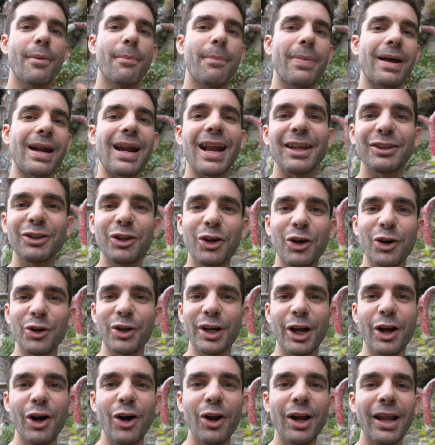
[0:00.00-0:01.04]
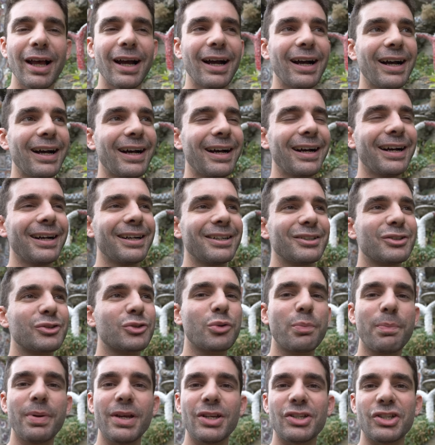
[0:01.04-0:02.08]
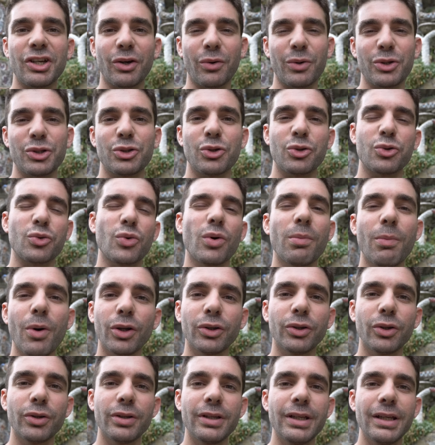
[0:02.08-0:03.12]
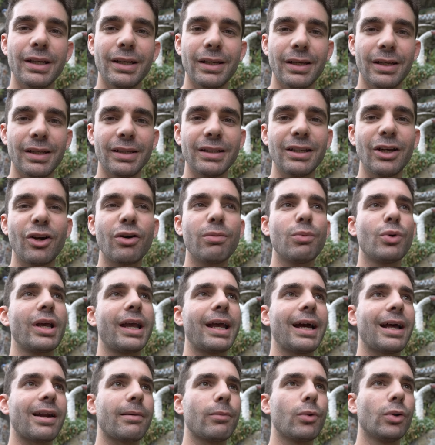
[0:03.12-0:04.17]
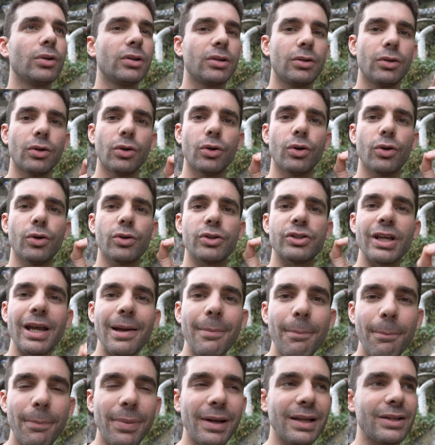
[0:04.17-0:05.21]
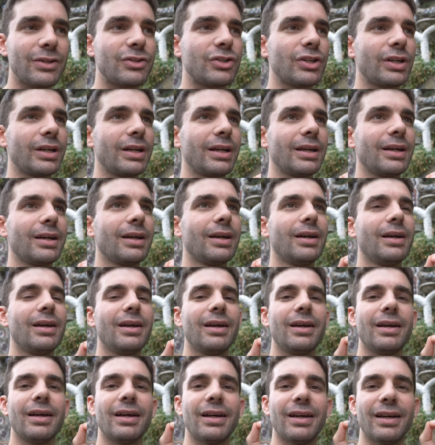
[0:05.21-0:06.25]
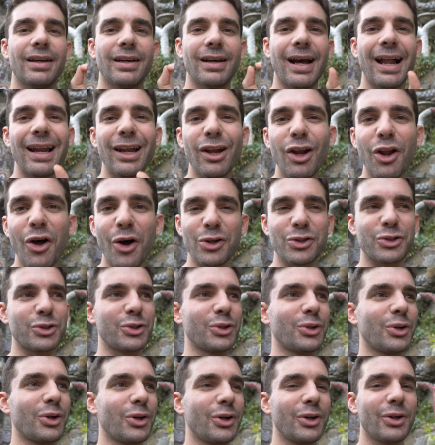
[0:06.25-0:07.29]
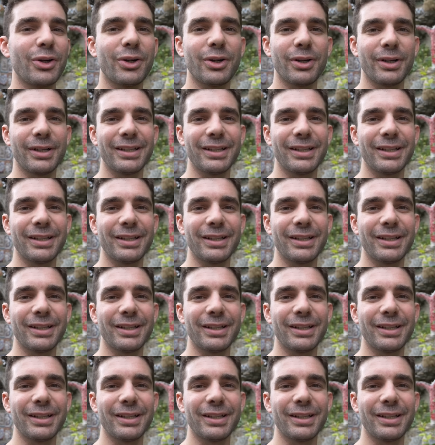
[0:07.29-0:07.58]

Parlando con Nicola stupisce questo suo modo di, di comunicare molto semplice, eh, all'osso, no?